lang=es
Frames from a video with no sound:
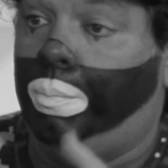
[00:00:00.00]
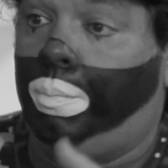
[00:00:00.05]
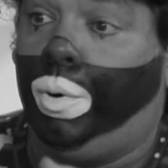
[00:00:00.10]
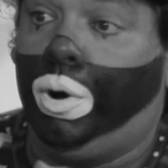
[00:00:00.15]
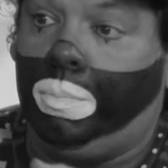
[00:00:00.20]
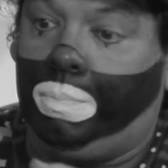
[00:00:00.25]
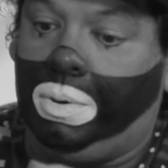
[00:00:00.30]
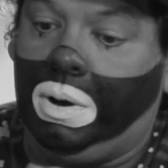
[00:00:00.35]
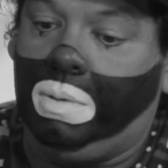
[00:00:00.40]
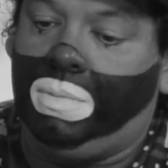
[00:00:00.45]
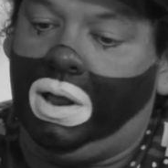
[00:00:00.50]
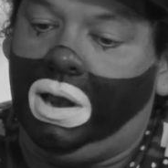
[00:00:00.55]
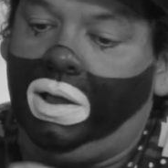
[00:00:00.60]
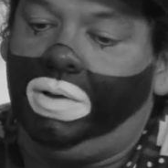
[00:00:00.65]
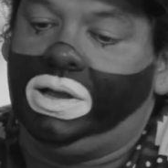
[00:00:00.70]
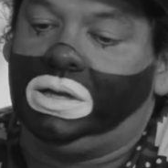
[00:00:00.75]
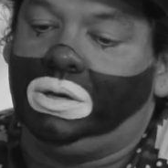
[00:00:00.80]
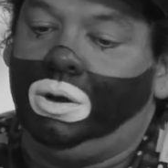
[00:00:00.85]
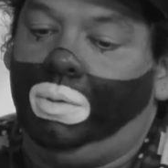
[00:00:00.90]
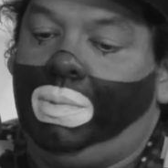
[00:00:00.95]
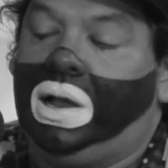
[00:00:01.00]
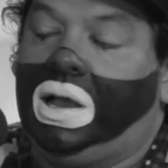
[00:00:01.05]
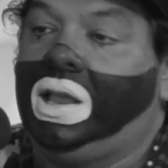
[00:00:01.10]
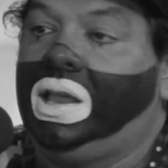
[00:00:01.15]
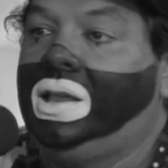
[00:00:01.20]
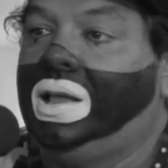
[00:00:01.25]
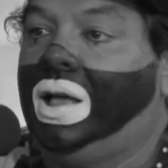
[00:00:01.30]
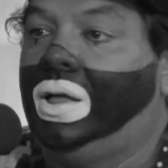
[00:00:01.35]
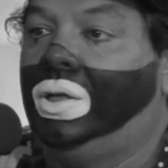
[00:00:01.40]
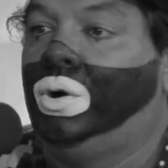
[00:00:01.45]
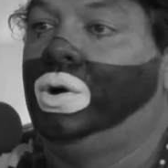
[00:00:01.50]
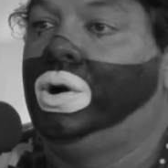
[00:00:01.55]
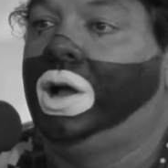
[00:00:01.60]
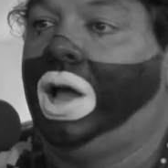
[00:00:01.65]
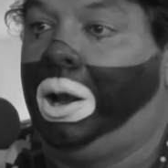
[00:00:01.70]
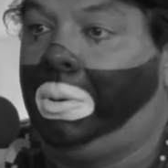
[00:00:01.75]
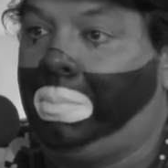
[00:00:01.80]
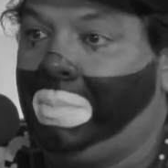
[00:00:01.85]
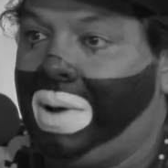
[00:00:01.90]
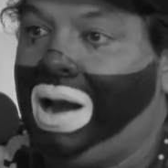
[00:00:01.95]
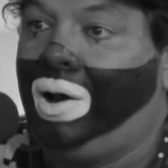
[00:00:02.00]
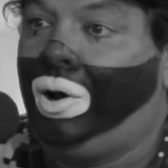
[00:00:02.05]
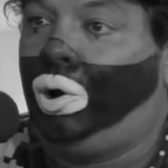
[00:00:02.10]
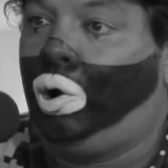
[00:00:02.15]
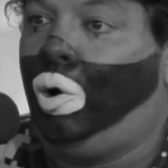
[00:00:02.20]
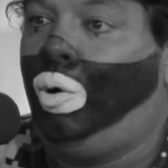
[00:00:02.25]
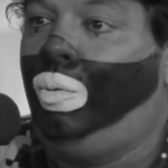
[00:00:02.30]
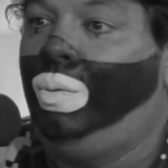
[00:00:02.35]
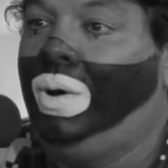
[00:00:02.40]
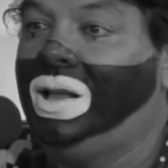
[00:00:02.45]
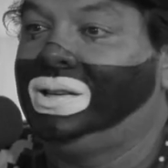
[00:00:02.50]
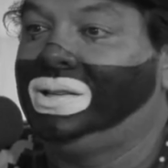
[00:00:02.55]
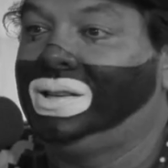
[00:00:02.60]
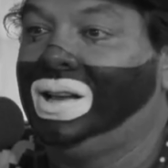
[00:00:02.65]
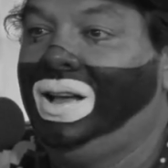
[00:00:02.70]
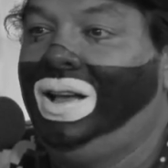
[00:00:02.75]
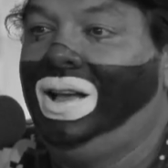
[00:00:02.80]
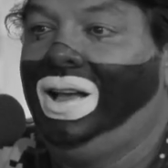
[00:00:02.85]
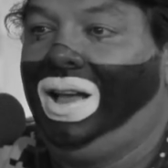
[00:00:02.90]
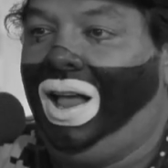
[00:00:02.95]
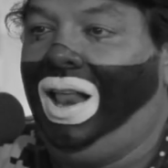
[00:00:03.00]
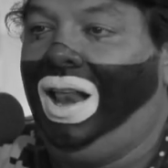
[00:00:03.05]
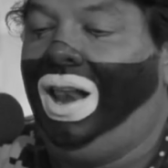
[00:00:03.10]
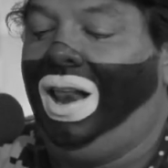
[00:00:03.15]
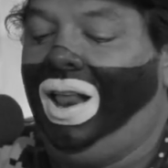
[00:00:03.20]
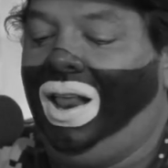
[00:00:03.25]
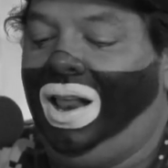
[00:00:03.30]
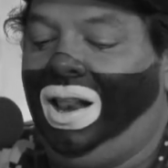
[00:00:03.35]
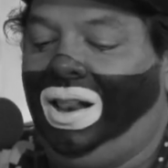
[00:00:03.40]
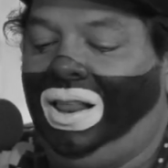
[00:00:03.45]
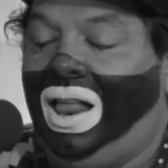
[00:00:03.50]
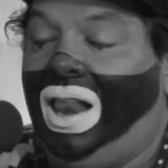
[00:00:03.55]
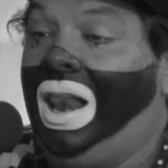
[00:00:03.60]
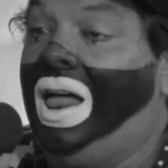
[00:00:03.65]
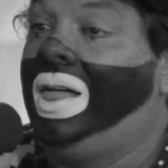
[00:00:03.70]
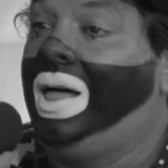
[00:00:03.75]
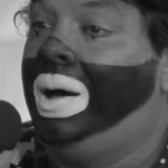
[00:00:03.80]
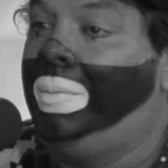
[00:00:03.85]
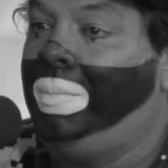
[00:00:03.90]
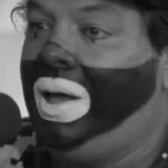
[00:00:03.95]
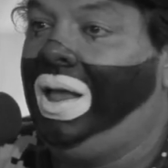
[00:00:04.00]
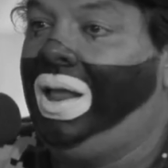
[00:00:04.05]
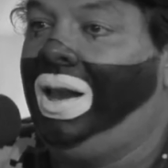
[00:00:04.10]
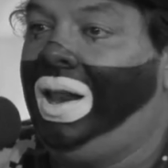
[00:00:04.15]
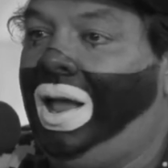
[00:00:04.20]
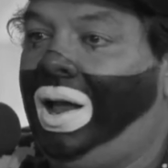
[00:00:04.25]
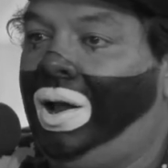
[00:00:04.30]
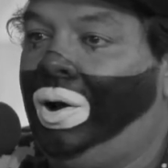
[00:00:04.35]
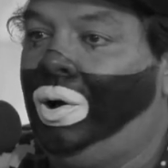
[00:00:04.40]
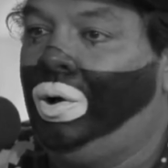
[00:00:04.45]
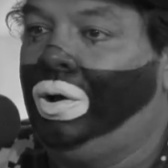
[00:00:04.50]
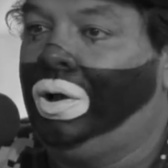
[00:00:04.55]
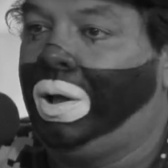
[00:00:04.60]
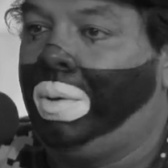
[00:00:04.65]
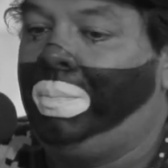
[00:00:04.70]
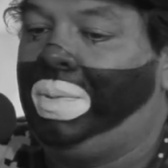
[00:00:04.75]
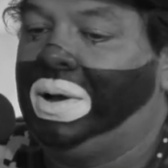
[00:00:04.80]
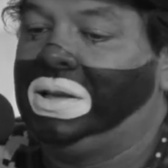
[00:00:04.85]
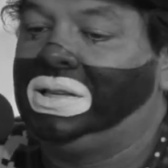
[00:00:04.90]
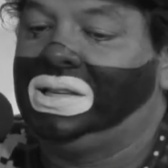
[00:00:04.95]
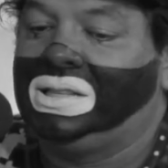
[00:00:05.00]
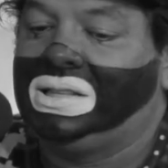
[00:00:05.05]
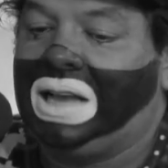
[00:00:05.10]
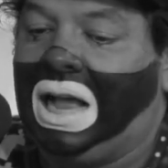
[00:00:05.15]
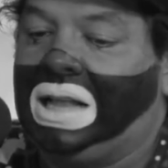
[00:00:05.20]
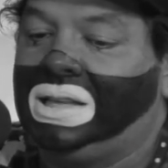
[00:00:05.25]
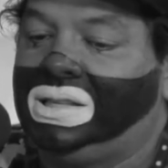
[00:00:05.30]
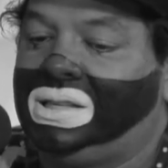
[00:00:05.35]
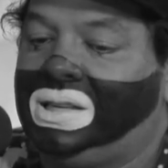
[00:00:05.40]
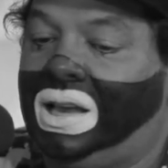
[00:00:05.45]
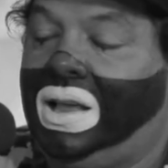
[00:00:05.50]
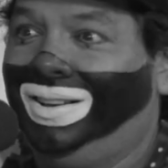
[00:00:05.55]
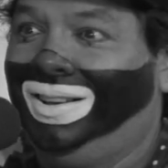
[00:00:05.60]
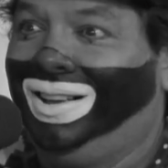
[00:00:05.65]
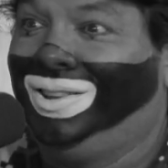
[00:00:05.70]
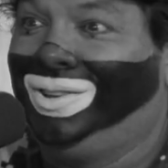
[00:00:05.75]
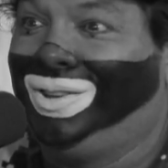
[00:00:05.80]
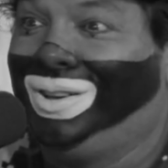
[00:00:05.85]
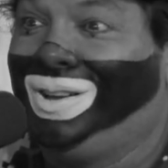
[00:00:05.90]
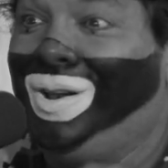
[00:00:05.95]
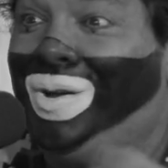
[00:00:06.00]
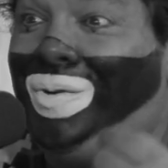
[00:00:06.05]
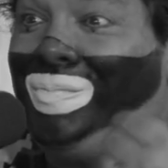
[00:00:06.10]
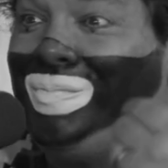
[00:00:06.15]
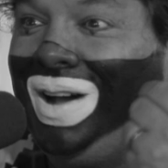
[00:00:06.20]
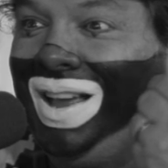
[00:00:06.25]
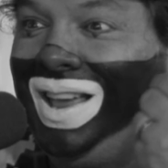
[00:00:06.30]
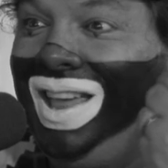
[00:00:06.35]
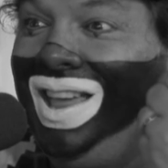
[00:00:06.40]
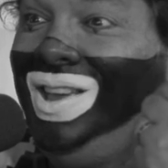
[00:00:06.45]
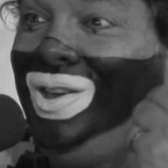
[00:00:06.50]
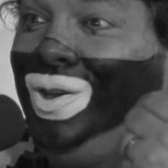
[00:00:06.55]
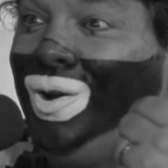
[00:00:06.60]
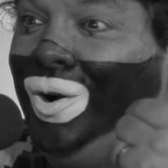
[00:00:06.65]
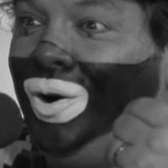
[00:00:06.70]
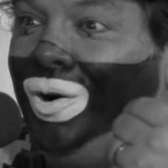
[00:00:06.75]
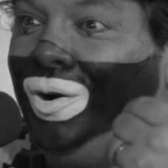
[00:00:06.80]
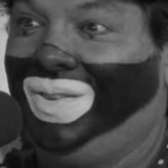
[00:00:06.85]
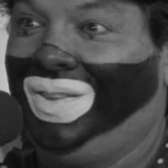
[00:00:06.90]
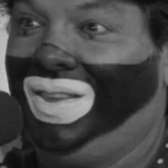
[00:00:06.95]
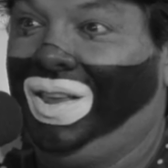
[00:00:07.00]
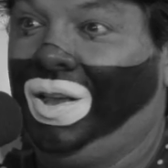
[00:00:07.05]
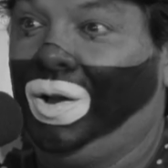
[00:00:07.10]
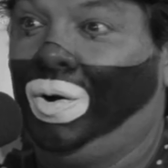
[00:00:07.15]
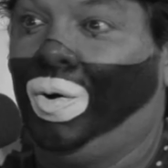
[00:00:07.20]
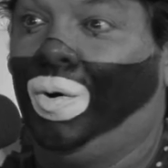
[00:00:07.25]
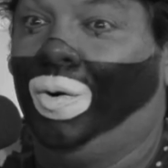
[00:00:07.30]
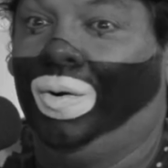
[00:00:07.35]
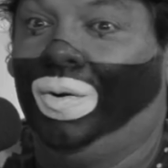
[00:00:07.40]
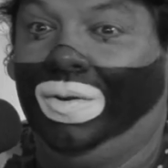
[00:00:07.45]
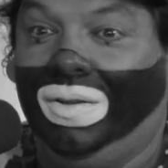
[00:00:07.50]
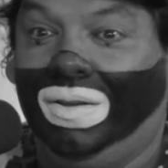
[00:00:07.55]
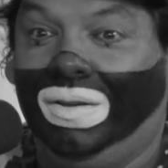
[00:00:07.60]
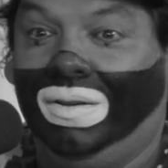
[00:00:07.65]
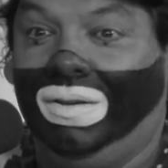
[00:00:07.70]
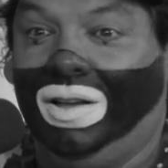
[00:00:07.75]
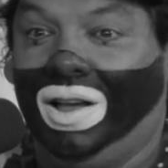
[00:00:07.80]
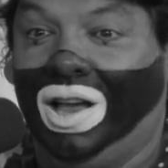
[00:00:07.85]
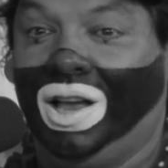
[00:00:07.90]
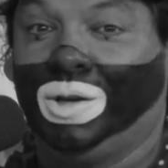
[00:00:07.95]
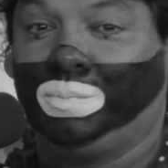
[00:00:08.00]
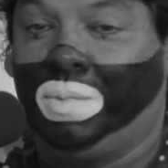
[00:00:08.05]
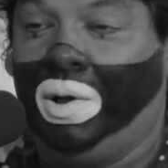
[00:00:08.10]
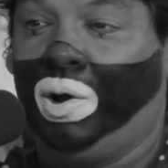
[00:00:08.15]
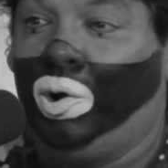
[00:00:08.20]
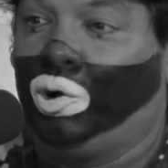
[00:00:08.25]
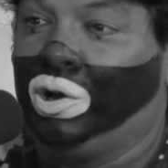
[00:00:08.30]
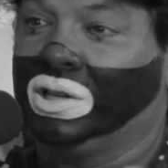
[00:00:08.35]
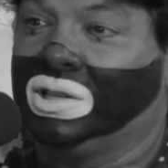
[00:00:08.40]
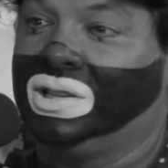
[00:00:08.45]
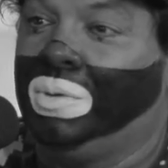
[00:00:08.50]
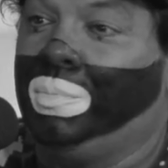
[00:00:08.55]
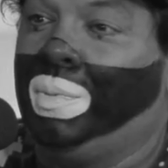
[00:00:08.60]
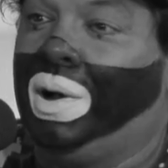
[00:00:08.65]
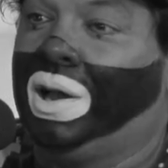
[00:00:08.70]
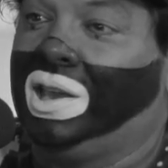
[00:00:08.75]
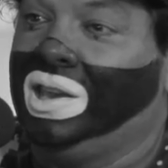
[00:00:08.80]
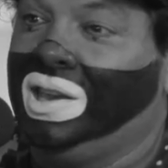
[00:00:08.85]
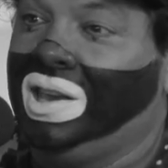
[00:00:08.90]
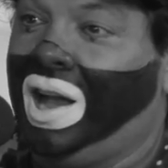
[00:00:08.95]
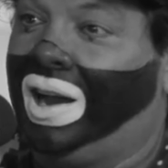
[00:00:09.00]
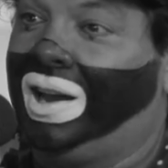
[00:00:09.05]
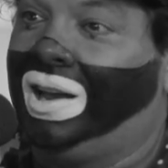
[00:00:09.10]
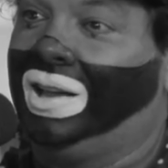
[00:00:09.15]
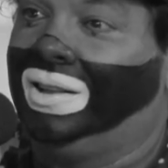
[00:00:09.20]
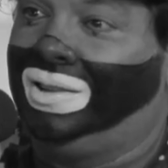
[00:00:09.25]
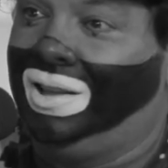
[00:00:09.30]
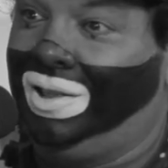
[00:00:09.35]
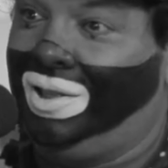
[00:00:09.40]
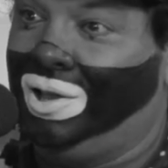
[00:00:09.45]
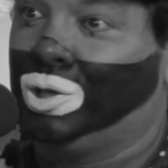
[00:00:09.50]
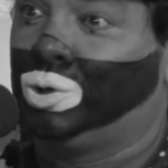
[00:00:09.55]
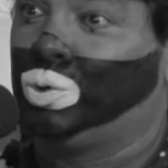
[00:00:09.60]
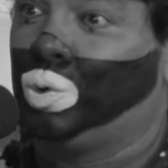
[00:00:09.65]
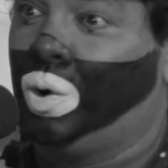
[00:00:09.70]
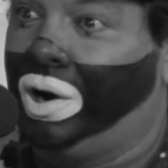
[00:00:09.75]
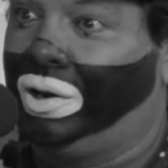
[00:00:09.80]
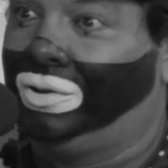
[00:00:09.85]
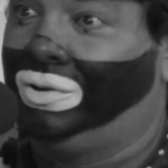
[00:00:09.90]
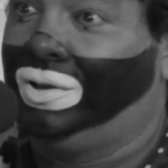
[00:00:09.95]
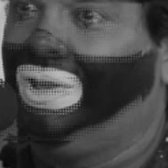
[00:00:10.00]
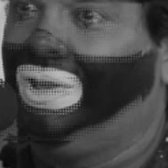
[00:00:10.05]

Por primera vez lo maquilla don Germán Robles, el, de la Dama de Negro, que en paz descanse. Entonces lo maquilló, dijo, espero que este maquillaje te dé suerte.